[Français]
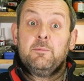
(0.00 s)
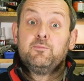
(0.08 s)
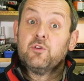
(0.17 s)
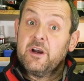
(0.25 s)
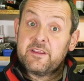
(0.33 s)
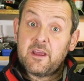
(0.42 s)

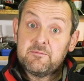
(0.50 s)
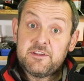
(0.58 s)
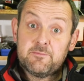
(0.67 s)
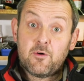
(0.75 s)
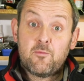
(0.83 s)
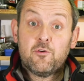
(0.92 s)
pour être un
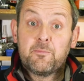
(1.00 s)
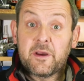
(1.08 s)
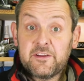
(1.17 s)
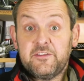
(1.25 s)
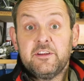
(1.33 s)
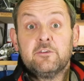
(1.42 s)
petit peu plus
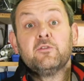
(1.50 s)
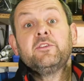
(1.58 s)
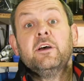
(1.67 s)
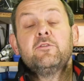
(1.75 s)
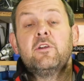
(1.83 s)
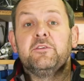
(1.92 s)
précis
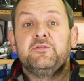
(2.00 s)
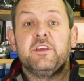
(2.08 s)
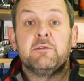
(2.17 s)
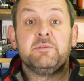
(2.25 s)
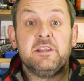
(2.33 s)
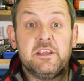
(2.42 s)
concernant la
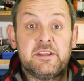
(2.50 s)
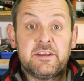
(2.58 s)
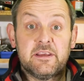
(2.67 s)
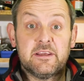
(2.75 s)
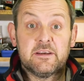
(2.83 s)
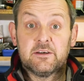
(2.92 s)

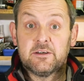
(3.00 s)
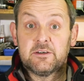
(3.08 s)
fiabilité